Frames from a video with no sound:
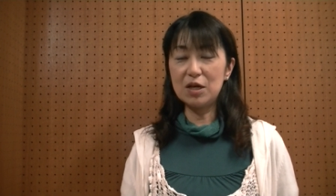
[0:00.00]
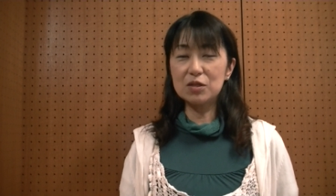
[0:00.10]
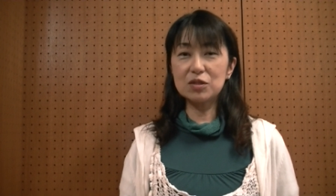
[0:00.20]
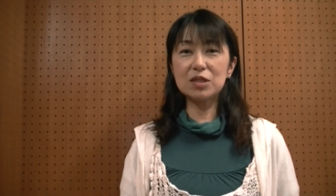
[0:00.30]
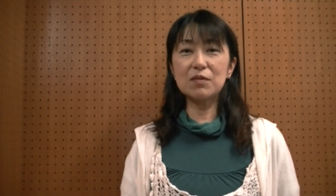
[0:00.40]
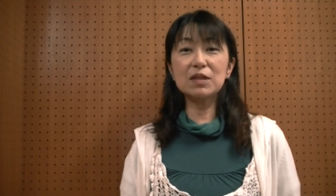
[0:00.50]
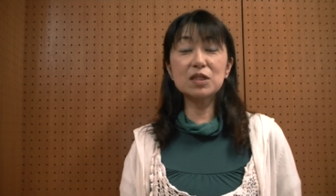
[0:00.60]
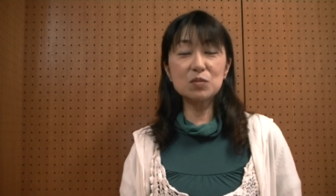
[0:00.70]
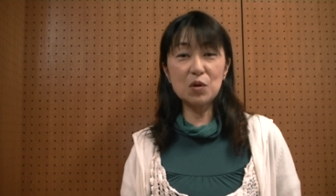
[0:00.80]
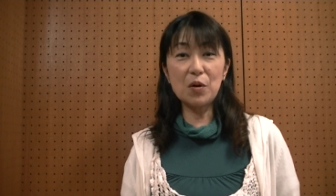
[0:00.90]
そして
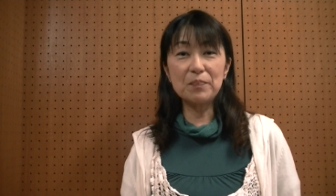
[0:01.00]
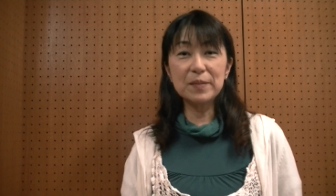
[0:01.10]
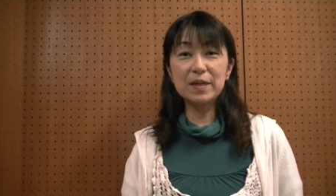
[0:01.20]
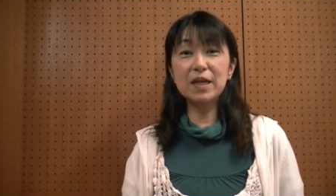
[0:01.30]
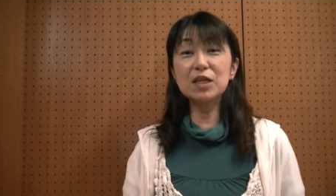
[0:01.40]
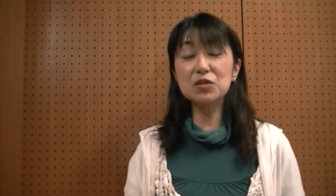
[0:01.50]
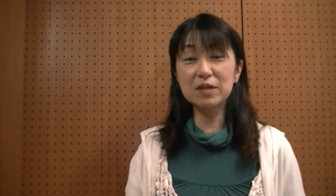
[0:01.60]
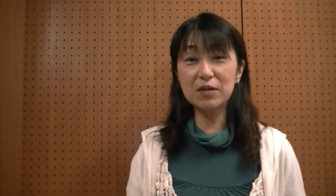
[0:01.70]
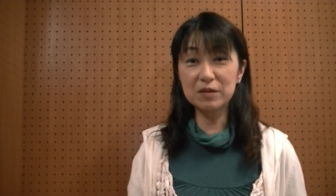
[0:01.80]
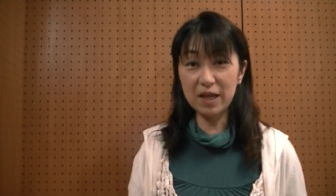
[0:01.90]
私も劇場
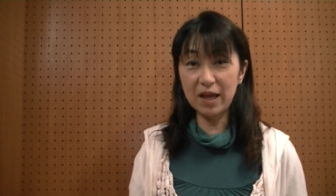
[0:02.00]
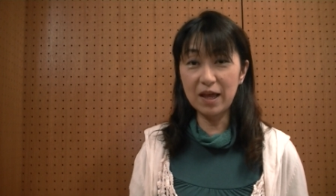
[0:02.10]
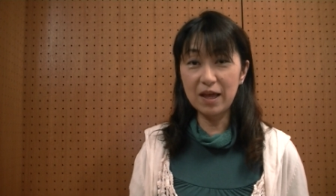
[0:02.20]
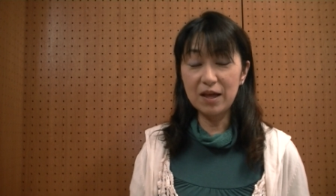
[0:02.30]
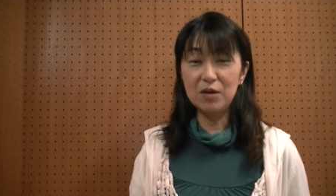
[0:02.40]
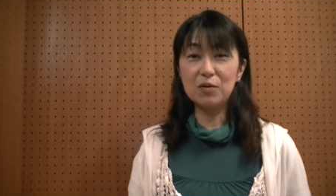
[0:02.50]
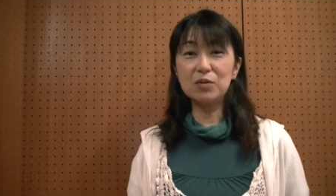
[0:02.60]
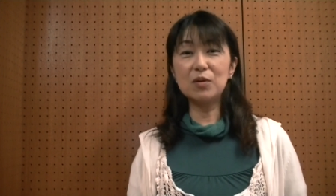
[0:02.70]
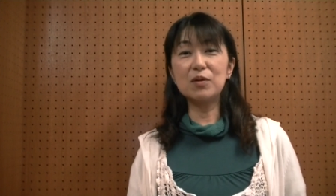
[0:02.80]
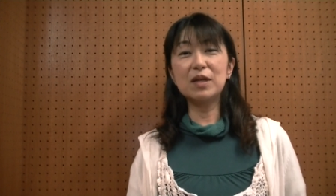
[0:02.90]
なのでこ
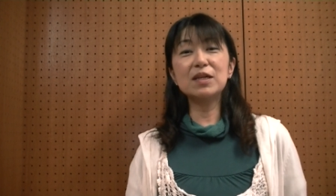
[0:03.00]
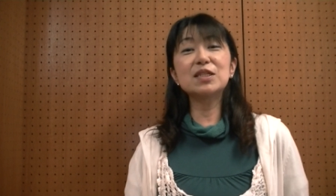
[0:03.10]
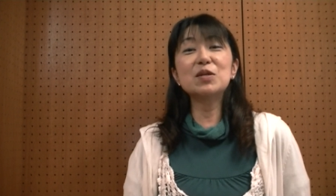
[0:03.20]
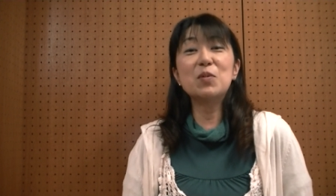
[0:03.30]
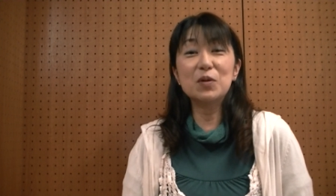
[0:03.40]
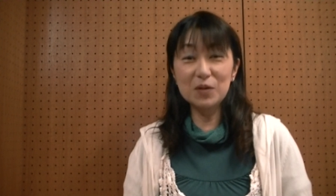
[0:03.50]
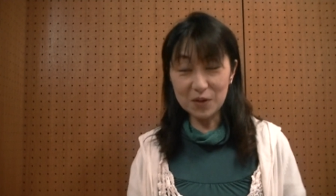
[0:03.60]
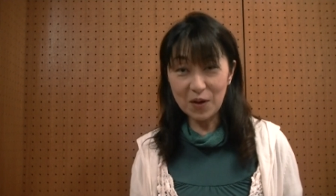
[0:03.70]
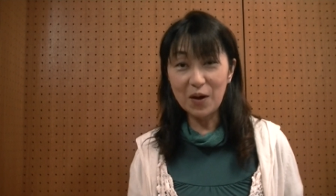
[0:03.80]
の歴史ものの